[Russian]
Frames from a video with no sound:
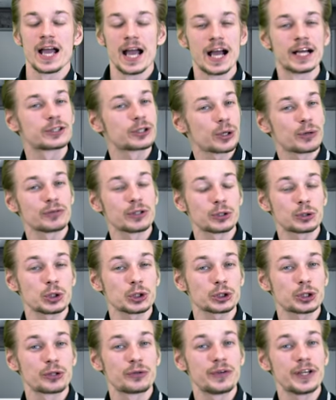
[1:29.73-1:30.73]
Это ровно то,
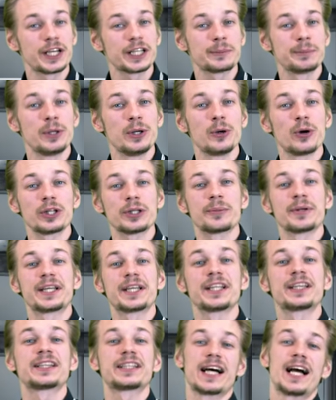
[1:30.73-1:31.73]
что двигает миллионами
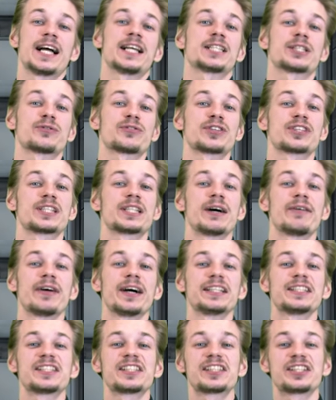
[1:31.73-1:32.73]
китайцев
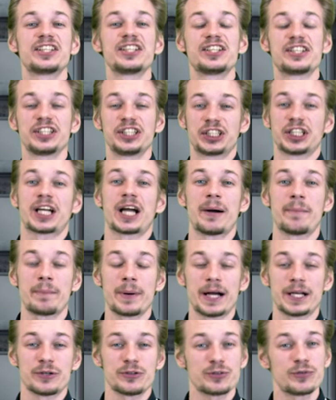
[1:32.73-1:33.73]
создавать тысячи
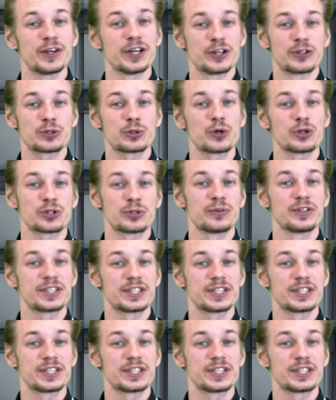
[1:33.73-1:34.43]
компаний в сфере искусственного